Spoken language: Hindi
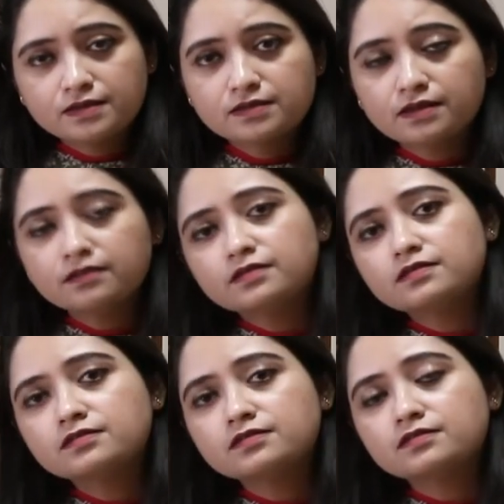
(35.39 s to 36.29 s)
स्किन
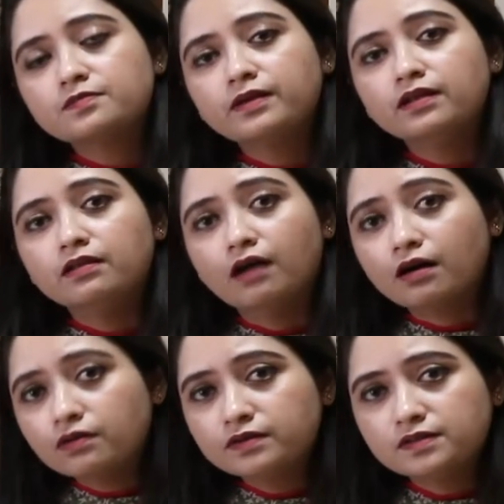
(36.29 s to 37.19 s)
डिजीज़ में
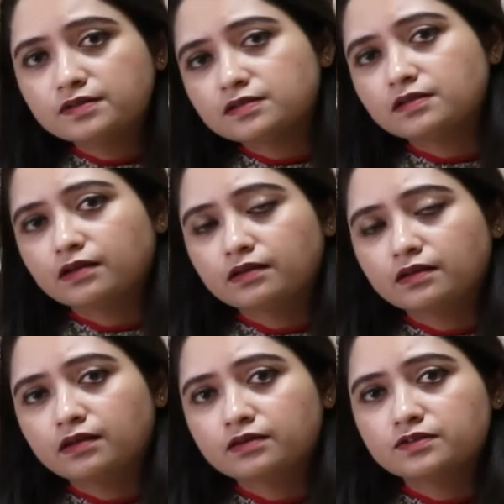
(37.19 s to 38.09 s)
लाखों डिजीज़ आती
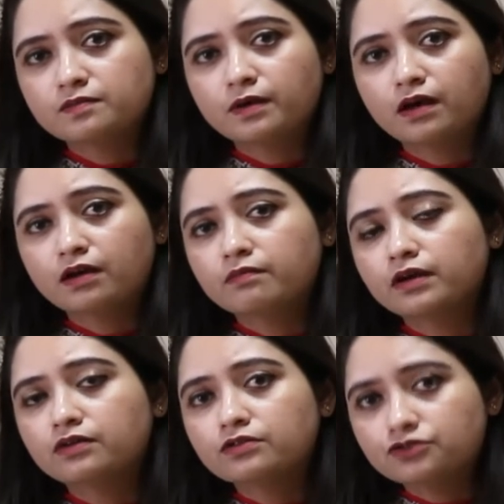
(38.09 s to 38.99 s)
हैं जिसमें अगर मैं
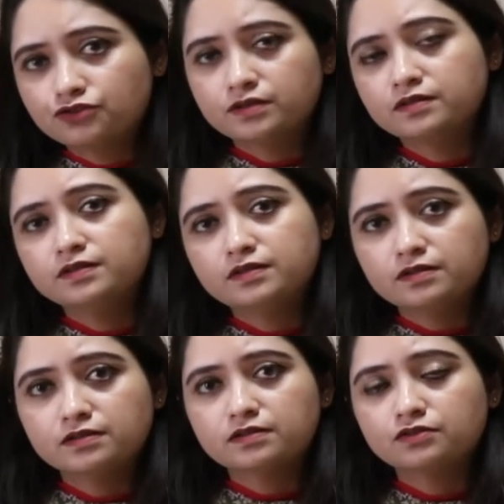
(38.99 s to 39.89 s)
कुछ
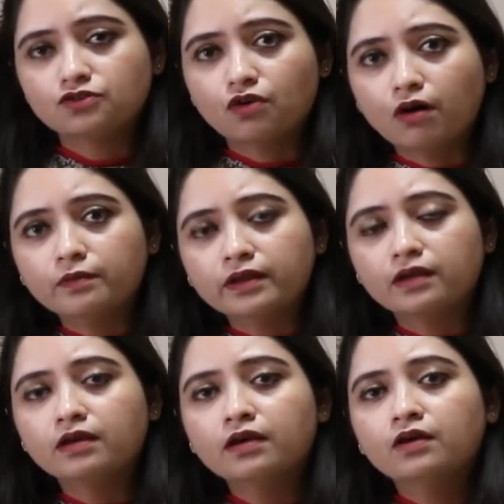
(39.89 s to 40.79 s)
डिजीज़ जो कॉमन
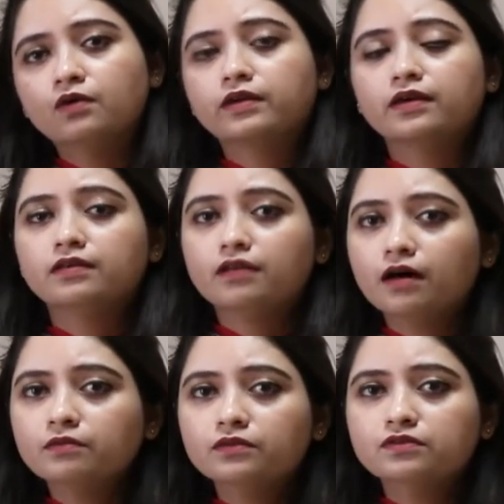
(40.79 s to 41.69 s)
हैं उनके
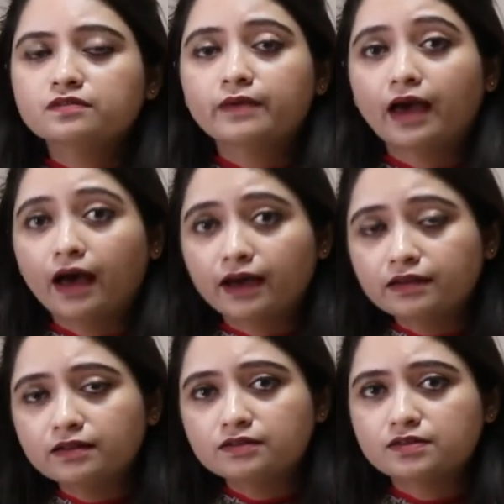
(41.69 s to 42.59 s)
नाम लूँ उसमें
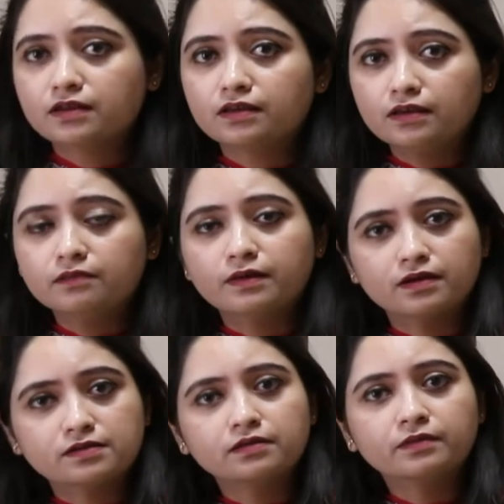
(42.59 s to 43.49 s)
एक्नी जैसे कि
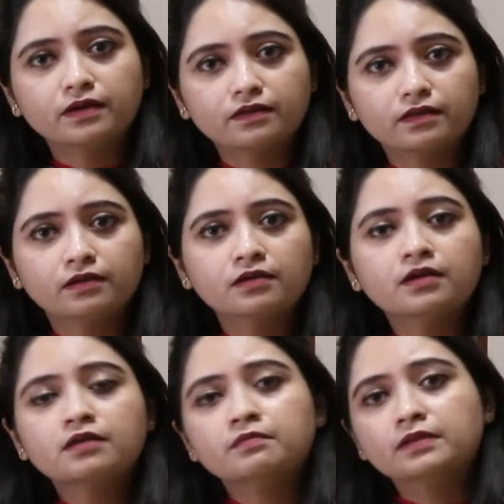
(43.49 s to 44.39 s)
महासम कहते
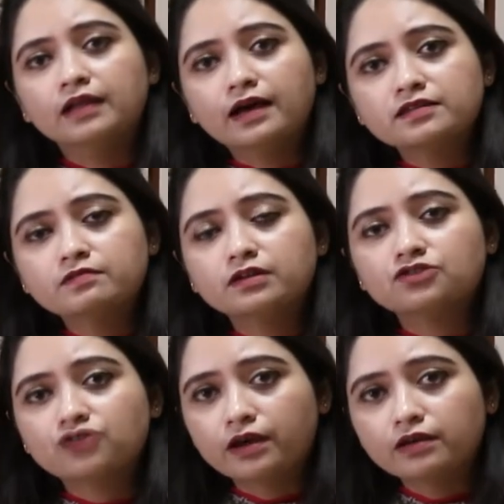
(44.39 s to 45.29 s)
हैं मिलाजमा
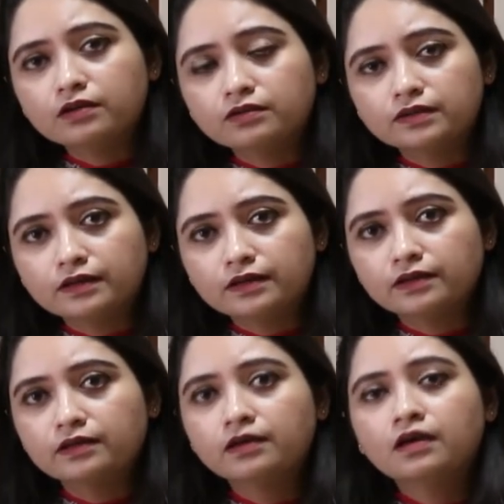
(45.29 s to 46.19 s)
छाइयाँ होती
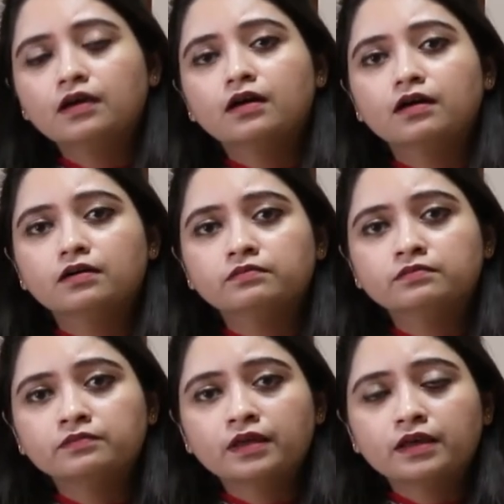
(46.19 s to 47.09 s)
हैं
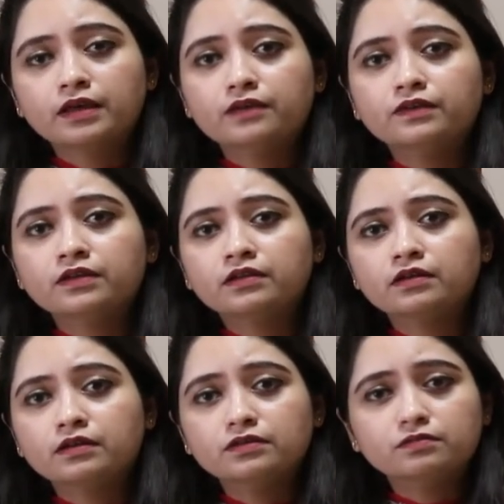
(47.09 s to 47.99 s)
इवन
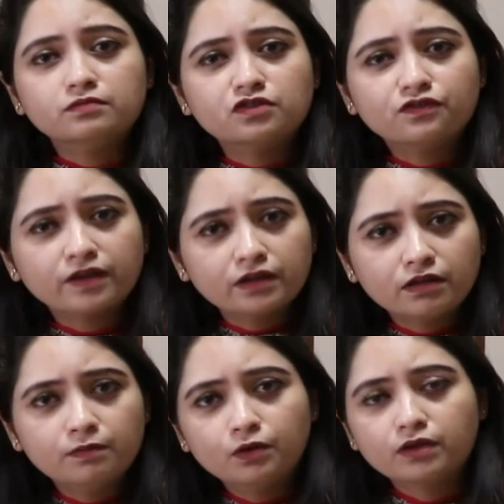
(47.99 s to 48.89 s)
um, uh, सफ़ेद
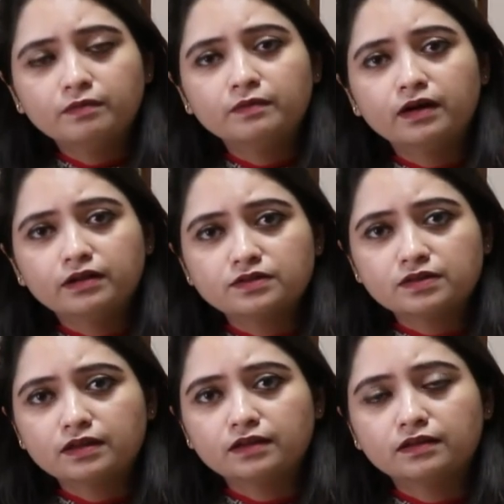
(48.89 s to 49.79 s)
धब्बों की बीमारी
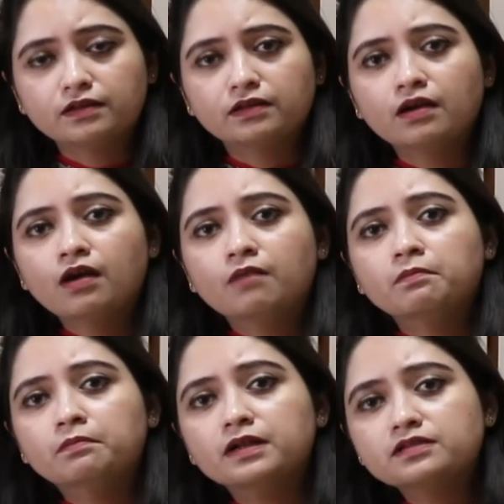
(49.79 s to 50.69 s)
जिसे कहते हैं
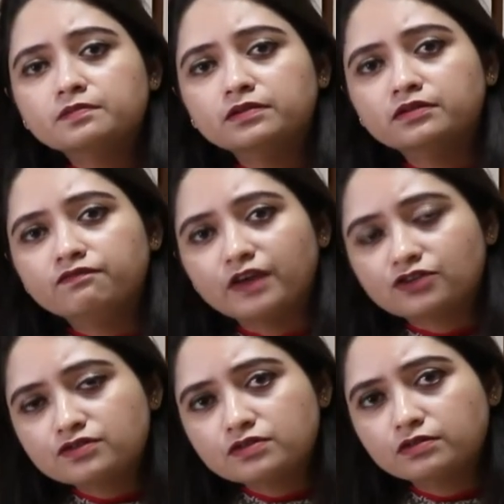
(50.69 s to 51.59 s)
मल्टीपल
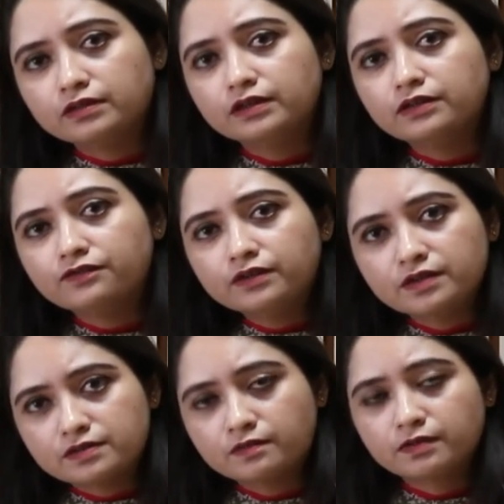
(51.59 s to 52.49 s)
इन्फेक्शन होते हैं डिफरेंट
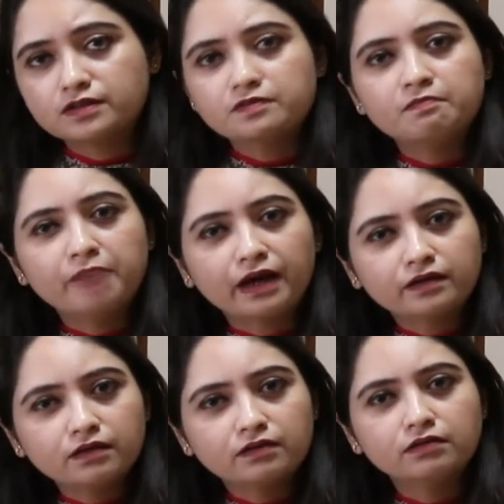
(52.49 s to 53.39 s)
किस्म के जिसमें
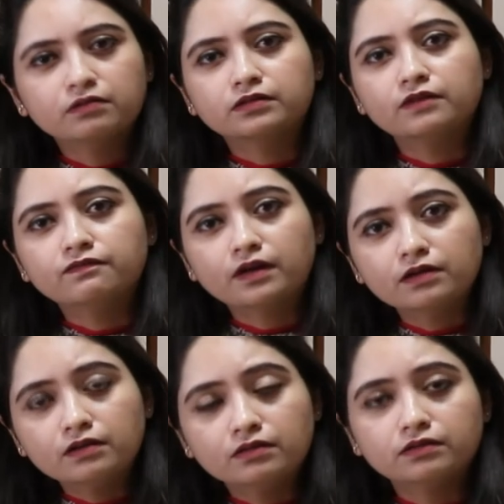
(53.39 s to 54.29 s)
बैक्टीरियल होते हैं
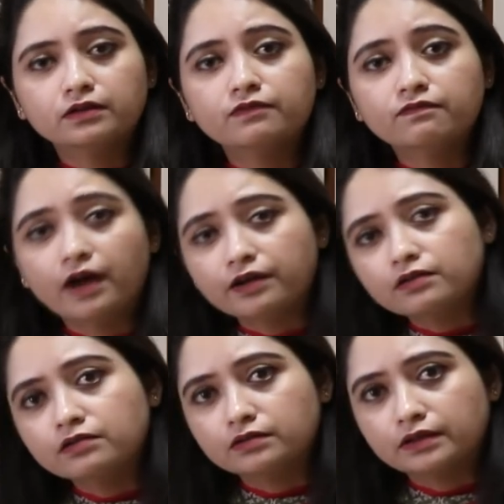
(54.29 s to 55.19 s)
फंगल होते हैं
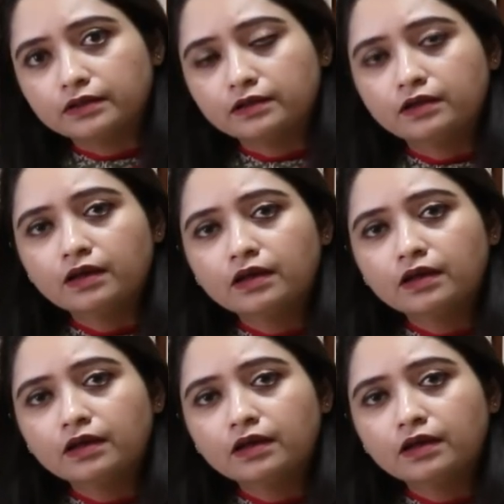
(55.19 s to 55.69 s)
वायरल होते हैं